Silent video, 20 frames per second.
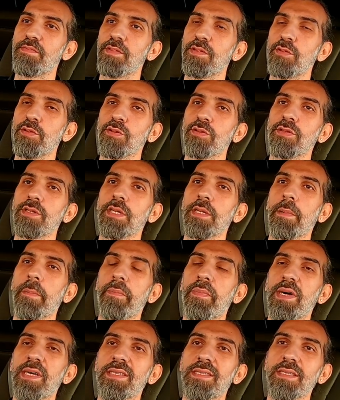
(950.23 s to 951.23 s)
videonda
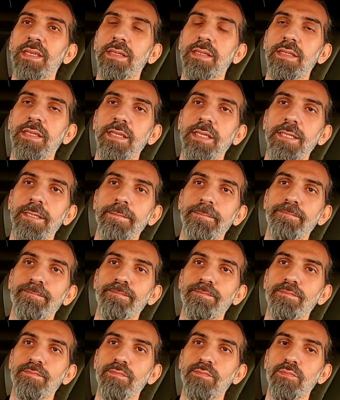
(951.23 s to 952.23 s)
bahsettiğin
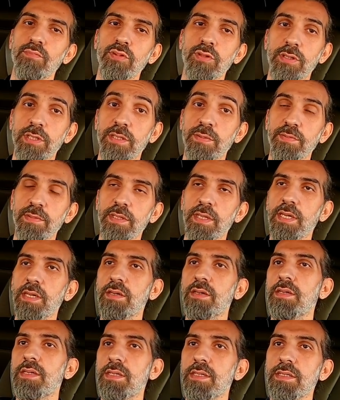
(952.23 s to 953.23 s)
bu kısmı
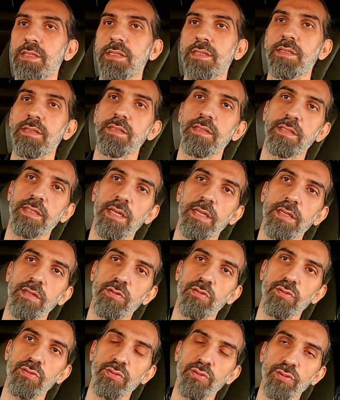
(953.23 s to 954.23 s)
direkt e, senle
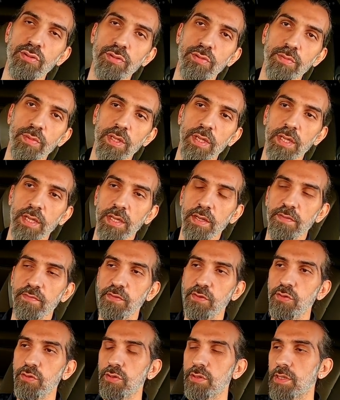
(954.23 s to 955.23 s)
konuşuyorum.
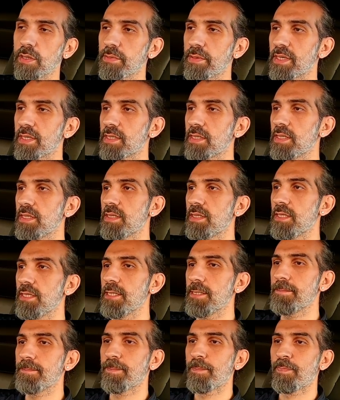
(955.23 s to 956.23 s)
Videonda
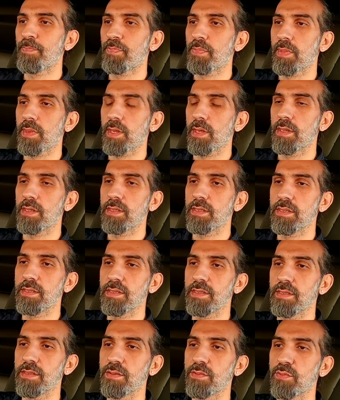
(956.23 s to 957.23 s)
bahsettiğin e,
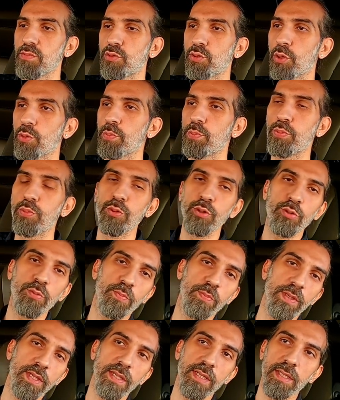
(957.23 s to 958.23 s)
bu çok
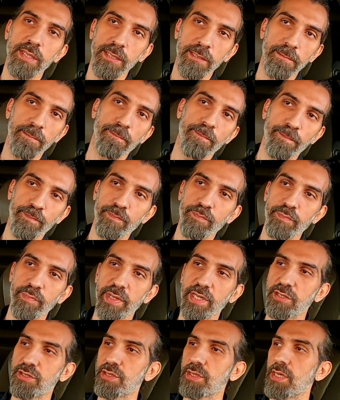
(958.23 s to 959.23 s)
büyük bir
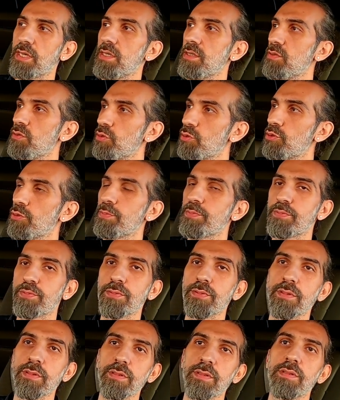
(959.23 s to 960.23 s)
mecra, YouTube
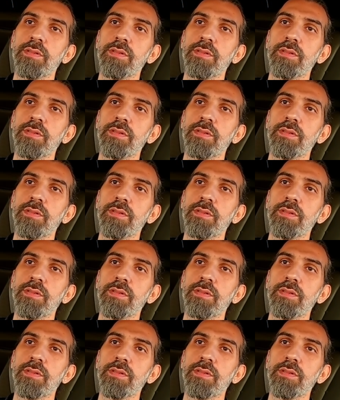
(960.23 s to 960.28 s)
e,